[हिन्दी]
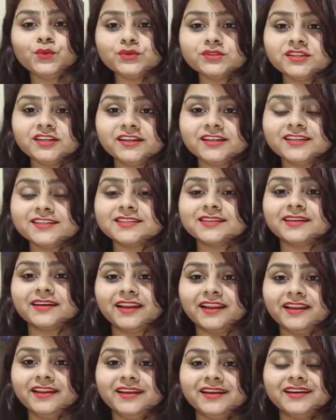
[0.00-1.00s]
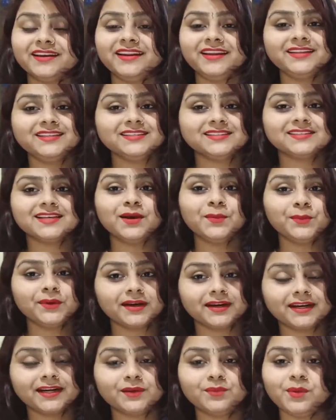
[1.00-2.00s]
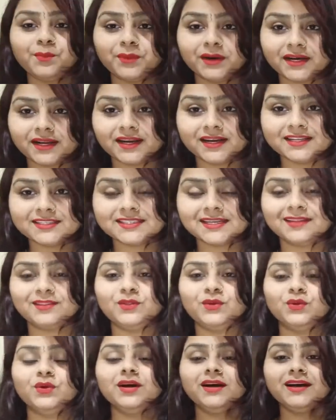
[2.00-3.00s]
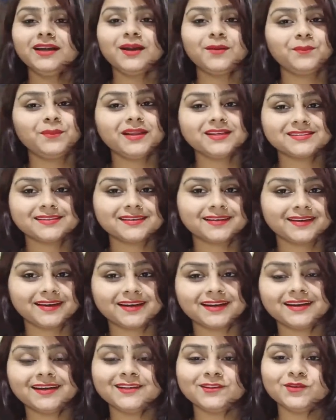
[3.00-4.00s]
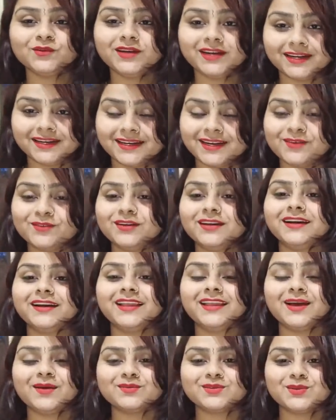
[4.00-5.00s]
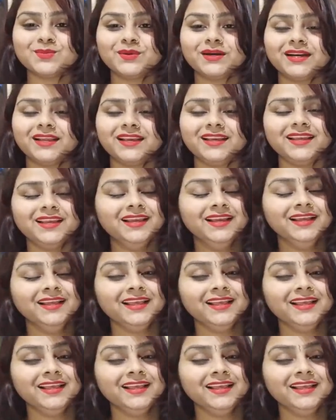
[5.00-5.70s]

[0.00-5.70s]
उस लड़की से नहीं करनी है जिसे आप करंट में पटाना चाहते हो अगर आपने ऐसा करा ना तो घंटा वो लड़की आपसे पटेगी